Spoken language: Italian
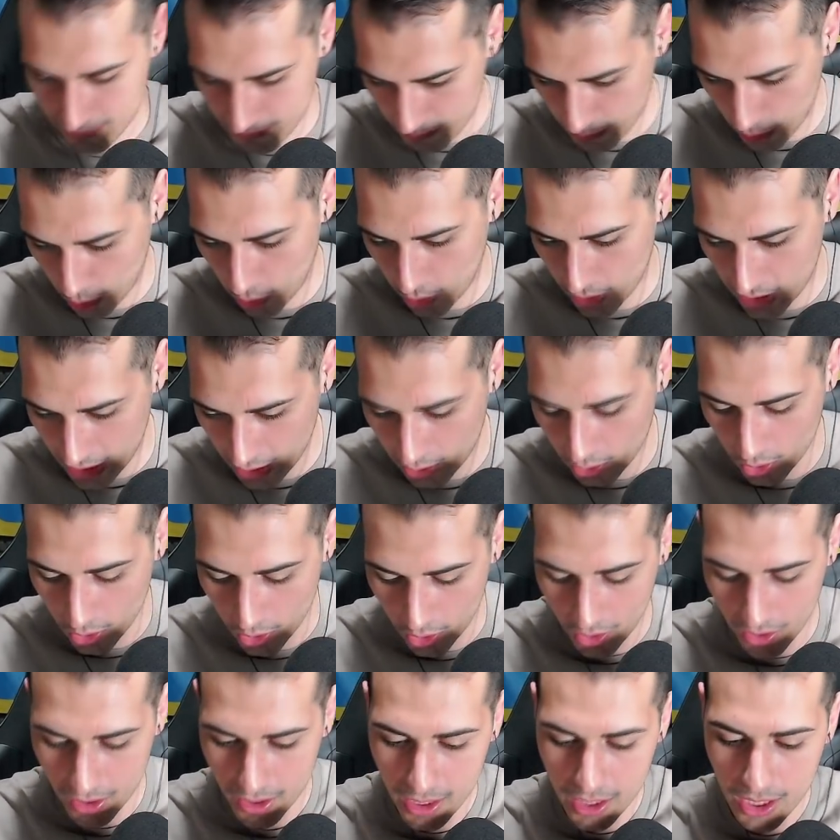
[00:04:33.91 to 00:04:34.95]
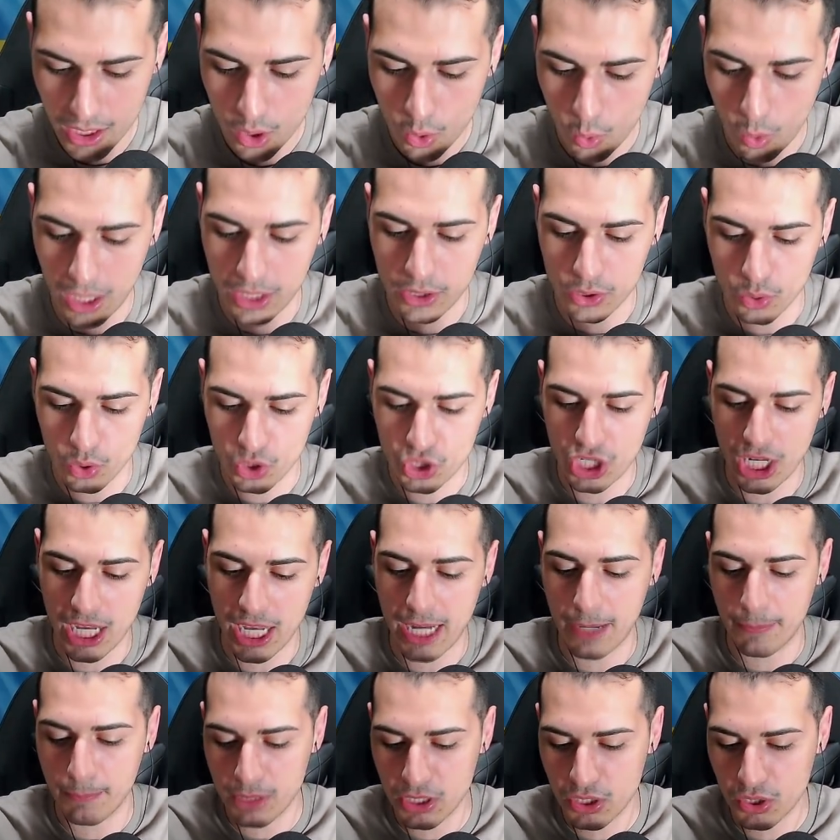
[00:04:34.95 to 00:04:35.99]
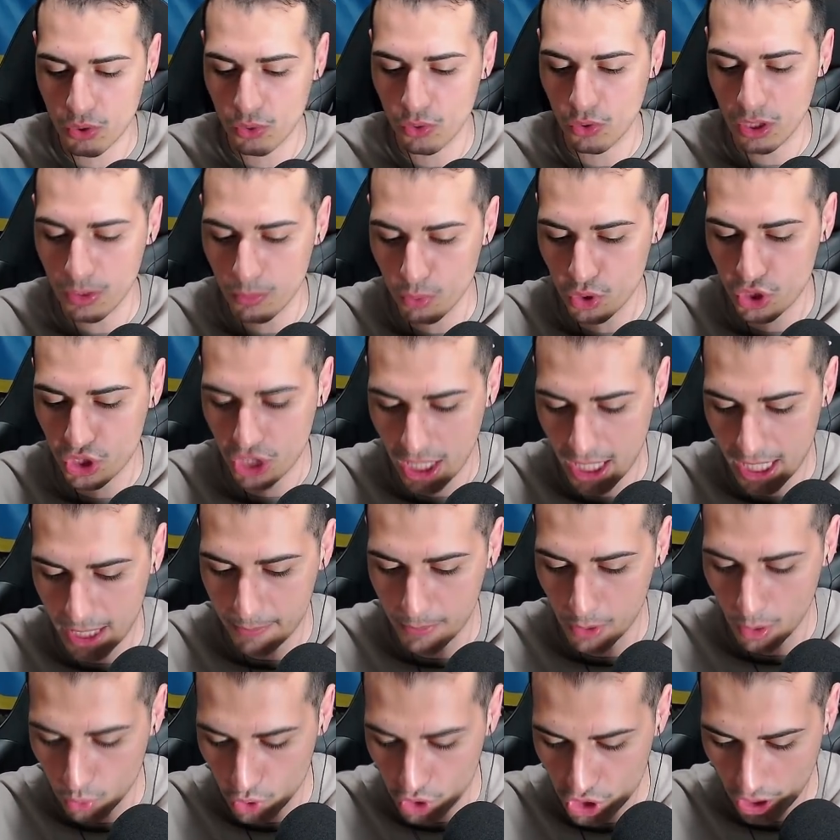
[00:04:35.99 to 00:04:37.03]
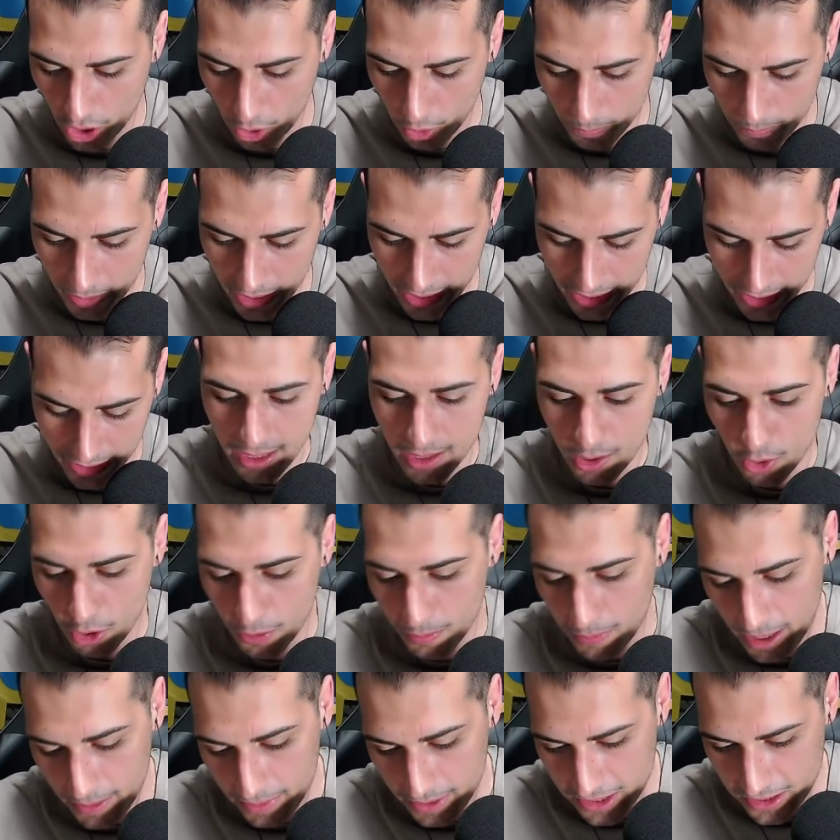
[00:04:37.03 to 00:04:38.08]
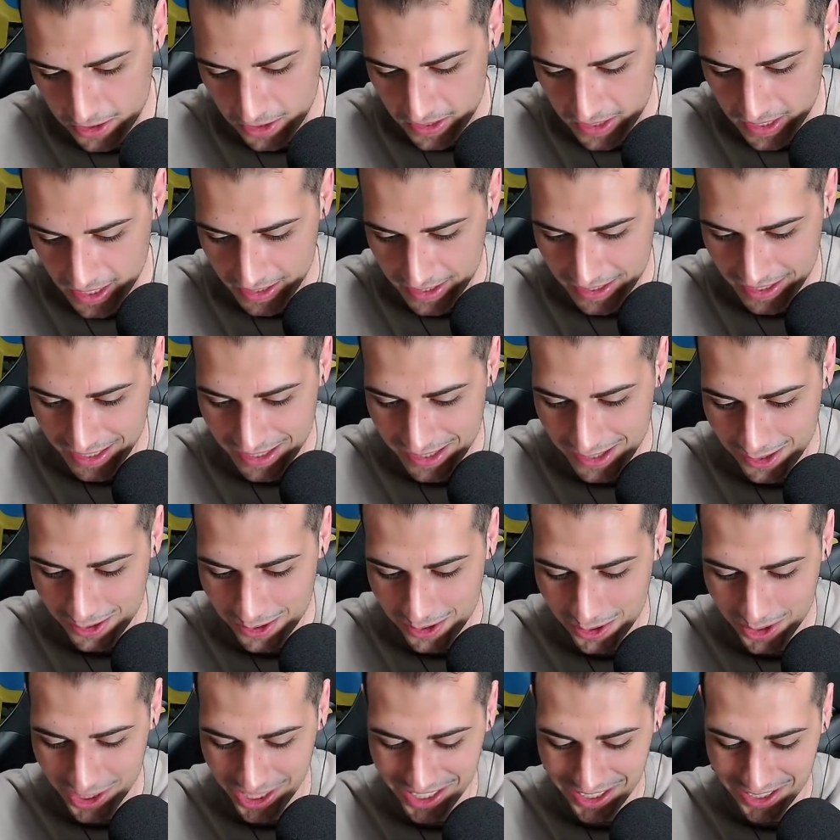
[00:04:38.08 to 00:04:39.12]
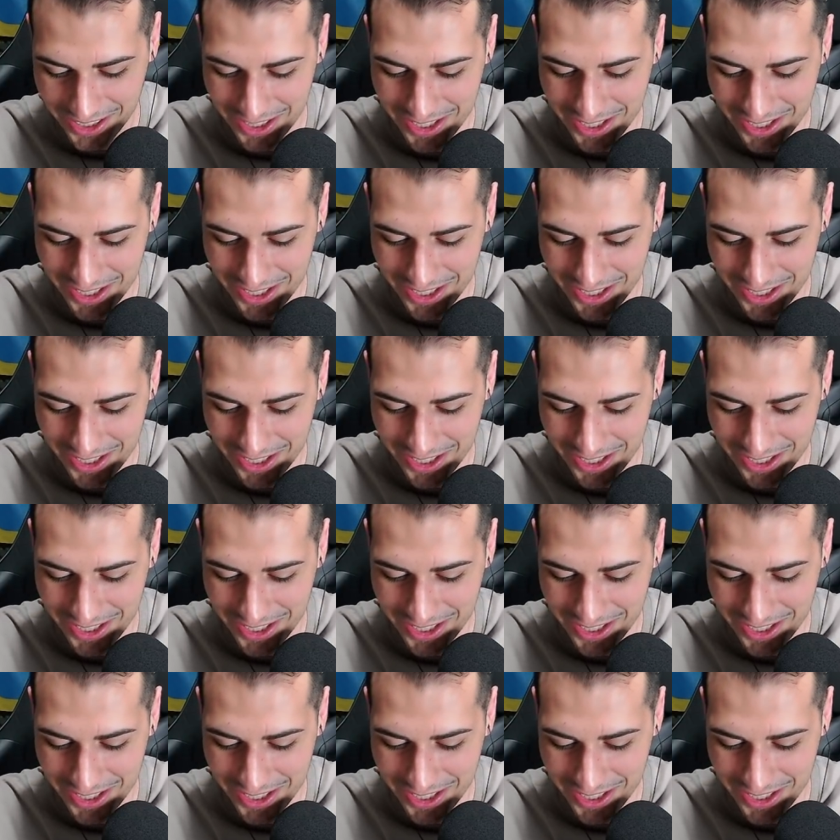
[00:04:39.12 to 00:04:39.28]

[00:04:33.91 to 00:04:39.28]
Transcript: Però dico, quando c'era bisogno di pushare abbiamo pushato bene. Ormai penso che sia senso unico.